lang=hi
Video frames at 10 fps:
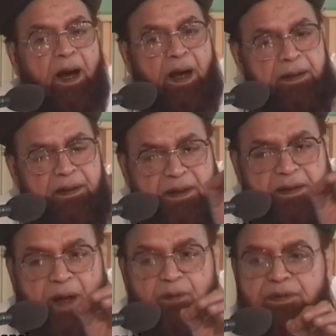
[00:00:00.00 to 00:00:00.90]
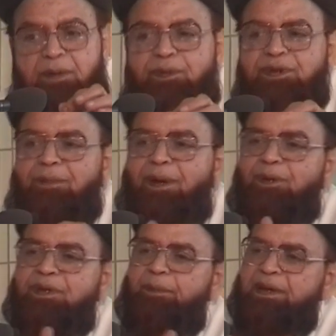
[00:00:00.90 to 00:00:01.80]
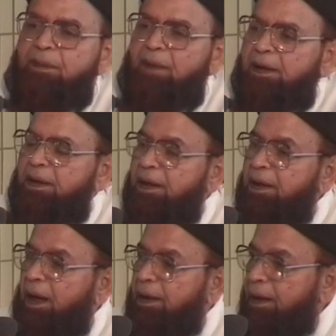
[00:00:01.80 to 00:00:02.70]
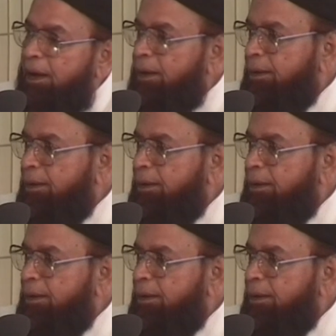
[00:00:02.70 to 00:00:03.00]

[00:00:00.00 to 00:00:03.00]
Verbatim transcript: 100,000 मुसलमानों से पैसा मांगने के लिए आ गया